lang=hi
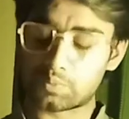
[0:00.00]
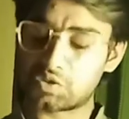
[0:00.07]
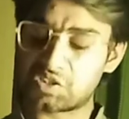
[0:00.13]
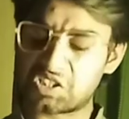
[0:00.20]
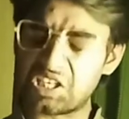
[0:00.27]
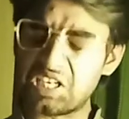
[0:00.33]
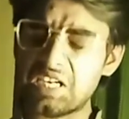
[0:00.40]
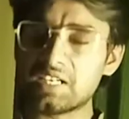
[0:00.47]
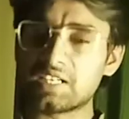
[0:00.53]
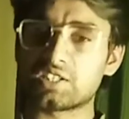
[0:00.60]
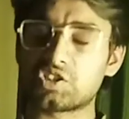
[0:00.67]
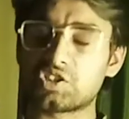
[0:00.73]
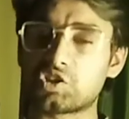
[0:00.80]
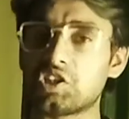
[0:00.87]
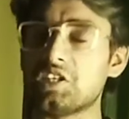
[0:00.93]
तब
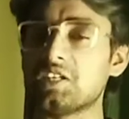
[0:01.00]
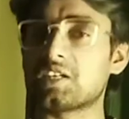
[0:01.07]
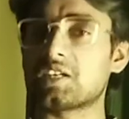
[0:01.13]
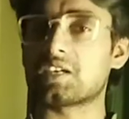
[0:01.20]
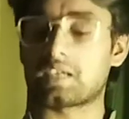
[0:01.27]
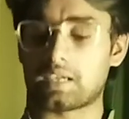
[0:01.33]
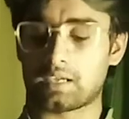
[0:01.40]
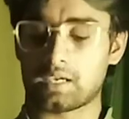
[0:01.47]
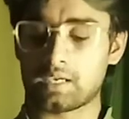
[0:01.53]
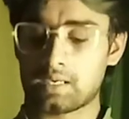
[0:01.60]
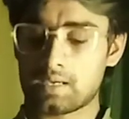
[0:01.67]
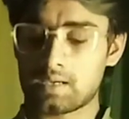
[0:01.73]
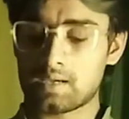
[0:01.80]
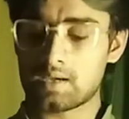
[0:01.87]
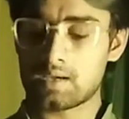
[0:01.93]
चीख चीख के
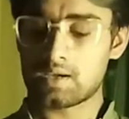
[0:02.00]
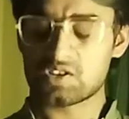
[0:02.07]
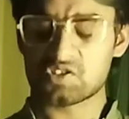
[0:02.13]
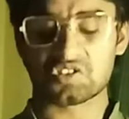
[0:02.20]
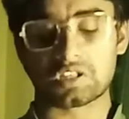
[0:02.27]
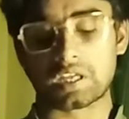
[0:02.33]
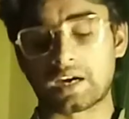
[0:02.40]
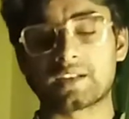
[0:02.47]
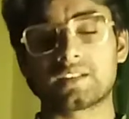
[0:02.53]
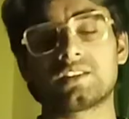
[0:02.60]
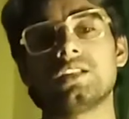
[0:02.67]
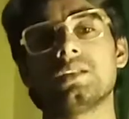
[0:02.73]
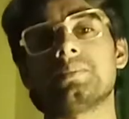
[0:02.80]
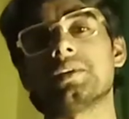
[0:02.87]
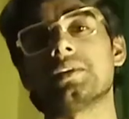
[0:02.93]

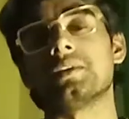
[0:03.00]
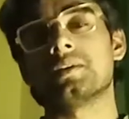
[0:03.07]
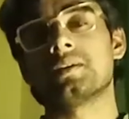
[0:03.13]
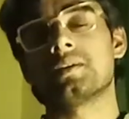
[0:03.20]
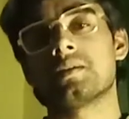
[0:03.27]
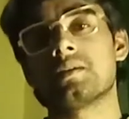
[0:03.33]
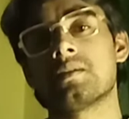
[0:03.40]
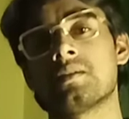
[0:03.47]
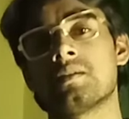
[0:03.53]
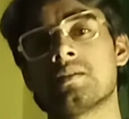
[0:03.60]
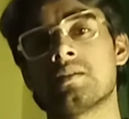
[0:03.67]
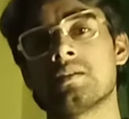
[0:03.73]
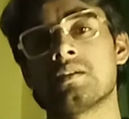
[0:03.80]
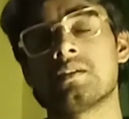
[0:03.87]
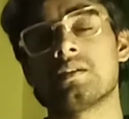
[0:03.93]
धरती भी
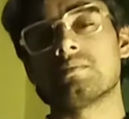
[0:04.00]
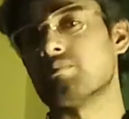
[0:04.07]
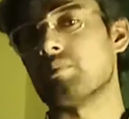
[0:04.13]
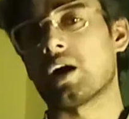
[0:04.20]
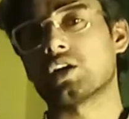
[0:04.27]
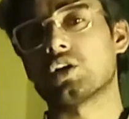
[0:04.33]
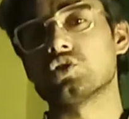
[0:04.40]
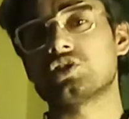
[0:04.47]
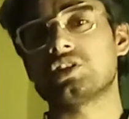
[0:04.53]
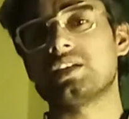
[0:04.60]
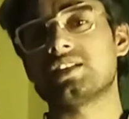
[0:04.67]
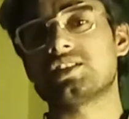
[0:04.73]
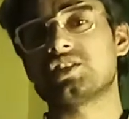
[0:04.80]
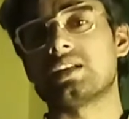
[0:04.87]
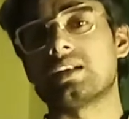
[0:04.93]
मानो
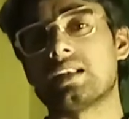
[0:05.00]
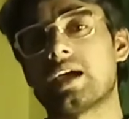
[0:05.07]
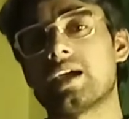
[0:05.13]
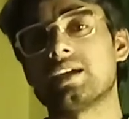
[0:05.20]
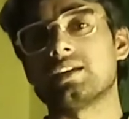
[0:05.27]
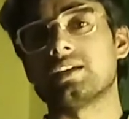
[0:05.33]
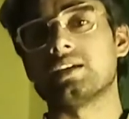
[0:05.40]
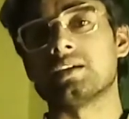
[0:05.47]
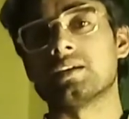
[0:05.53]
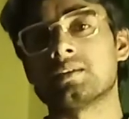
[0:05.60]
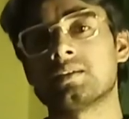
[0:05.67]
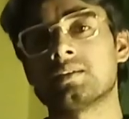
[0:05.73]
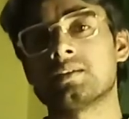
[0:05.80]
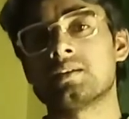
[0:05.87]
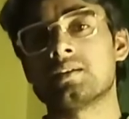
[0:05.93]
से चिल्लाएगी
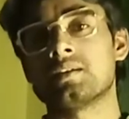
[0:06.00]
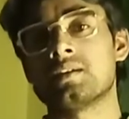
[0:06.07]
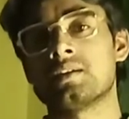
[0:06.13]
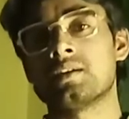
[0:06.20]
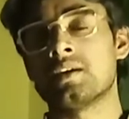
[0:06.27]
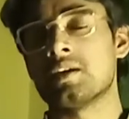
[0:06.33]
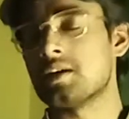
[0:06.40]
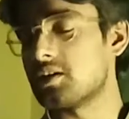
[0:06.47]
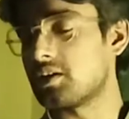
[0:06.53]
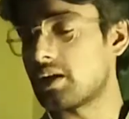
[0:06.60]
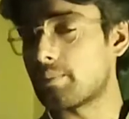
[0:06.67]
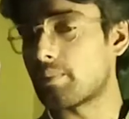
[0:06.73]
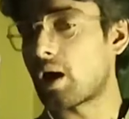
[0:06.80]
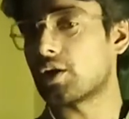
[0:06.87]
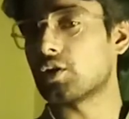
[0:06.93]

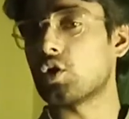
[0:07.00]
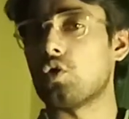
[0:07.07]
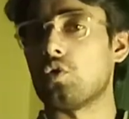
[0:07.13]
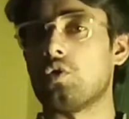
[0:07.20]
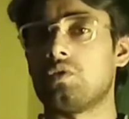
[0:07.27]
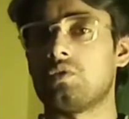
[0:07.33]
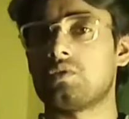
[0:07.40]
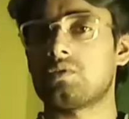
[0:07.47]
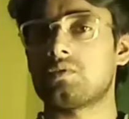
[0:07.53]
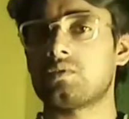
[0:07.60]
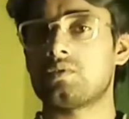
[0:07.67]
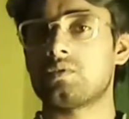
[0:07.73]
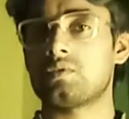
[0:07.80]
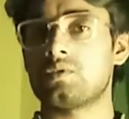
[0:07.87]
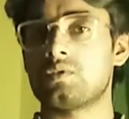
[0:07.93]
रे मानो
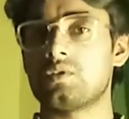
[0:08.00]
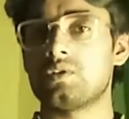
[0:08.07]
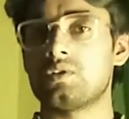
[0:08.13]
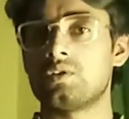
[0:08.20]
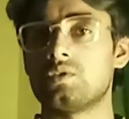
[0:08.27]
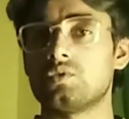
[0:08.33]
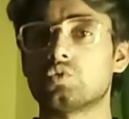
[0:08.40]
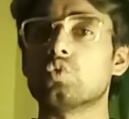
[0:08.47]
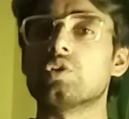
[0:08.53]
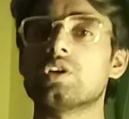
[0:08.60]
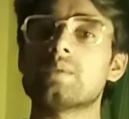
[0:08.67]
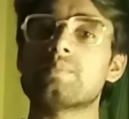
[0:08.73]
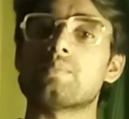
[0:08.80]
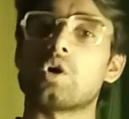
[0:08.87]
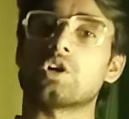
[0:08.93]

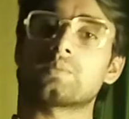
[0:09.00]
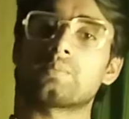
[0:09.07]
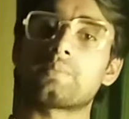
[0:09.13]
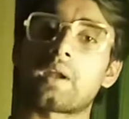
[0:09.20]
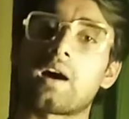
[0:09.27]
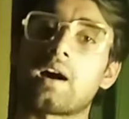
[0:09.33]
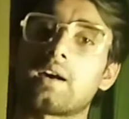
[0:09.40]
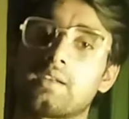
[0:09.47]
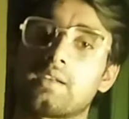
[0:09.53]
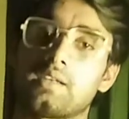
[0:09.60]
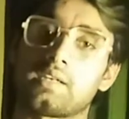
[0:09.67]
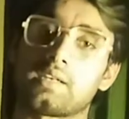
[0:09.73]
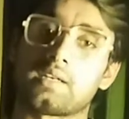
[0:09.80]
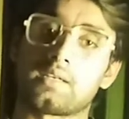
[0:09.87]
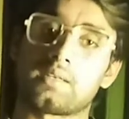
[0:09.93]
तूने बहुत प्रहार
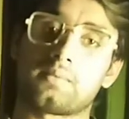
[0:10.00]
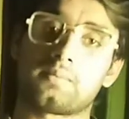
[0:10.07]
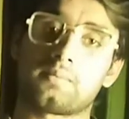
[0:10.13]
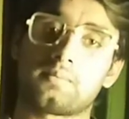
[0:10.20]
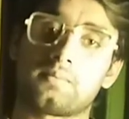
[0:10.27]
किया